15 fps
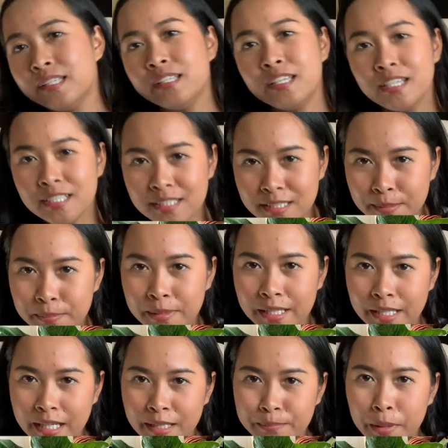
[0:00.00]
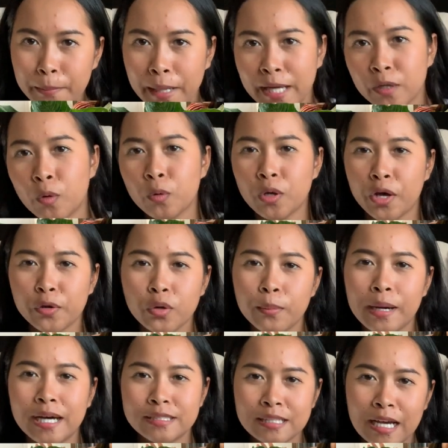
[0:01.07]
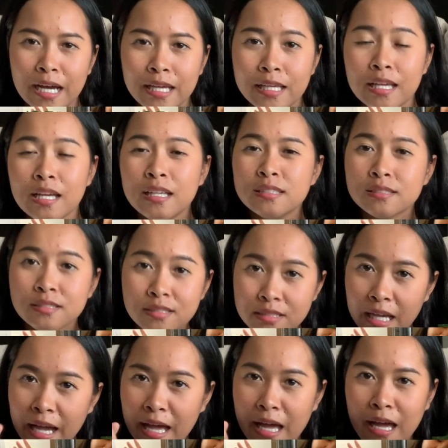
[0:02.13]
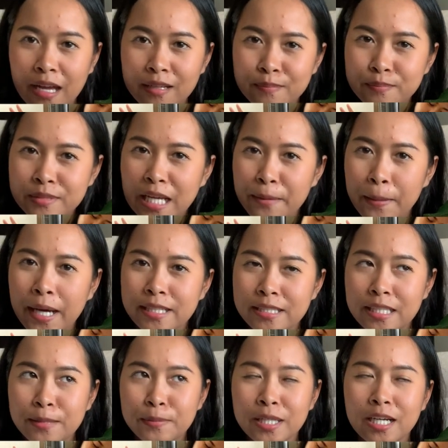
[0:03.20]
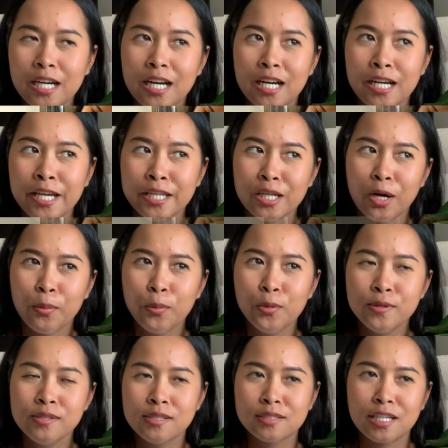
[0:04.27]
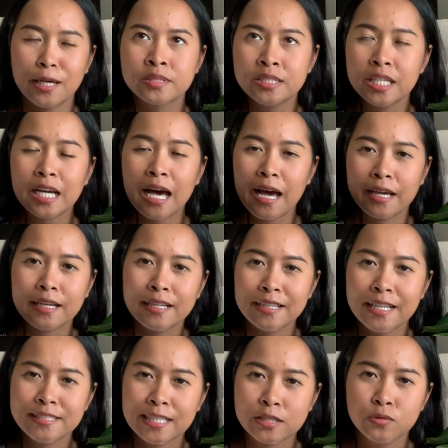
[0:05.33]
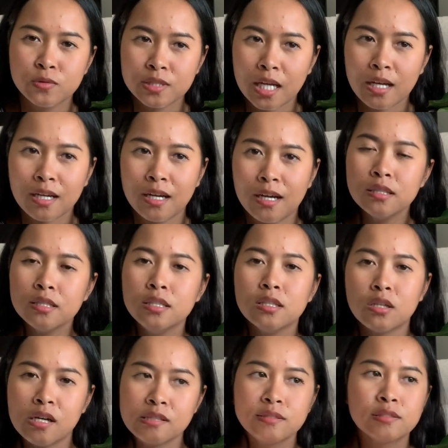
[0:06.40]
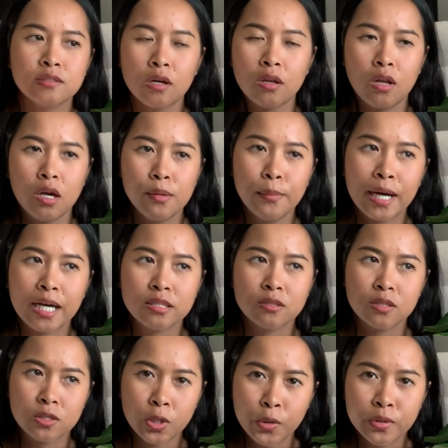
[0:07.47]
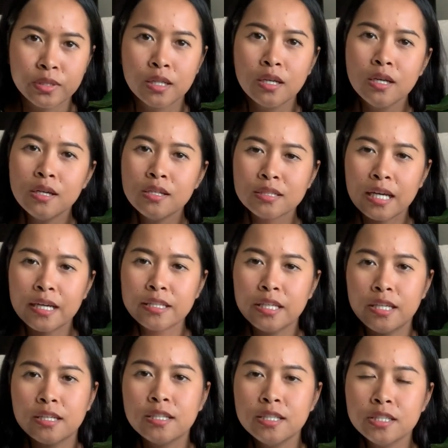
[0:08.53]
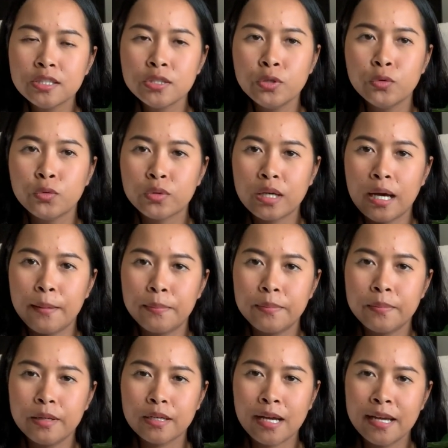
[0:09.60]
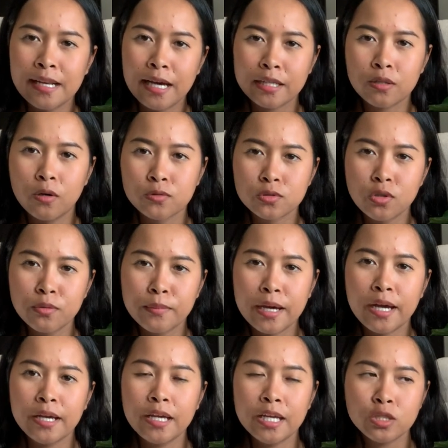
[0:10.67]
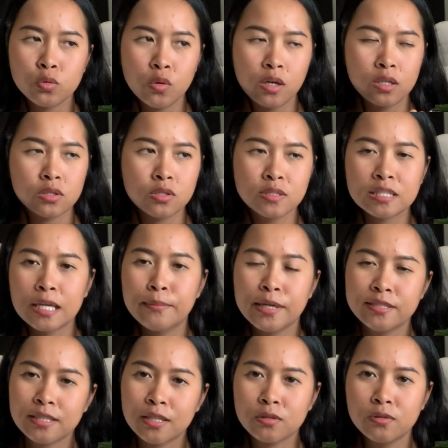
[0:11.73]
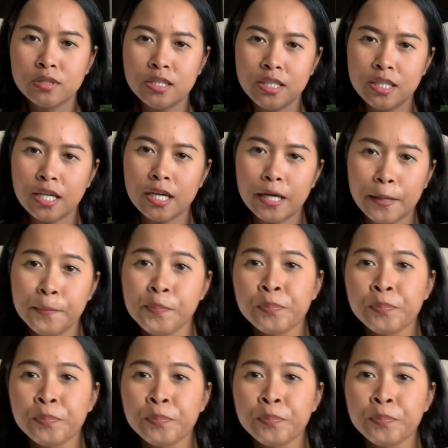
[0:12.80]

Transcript: ยี่สิบเหรียญประมาณหกร้อยกว่าบาทไทยแต่ในพันทิปนะคะเห็นเขาพูดถึงกันที่ขายกันในจตุจักรคือ หนึ่งร้อยถึงสองร้อย บาทต่อต้นทั้งนี้ขึ้นอยู่กับขนาดของต้นไม้ไอตัวต้นไทรใบสักตัวนี้นะคะ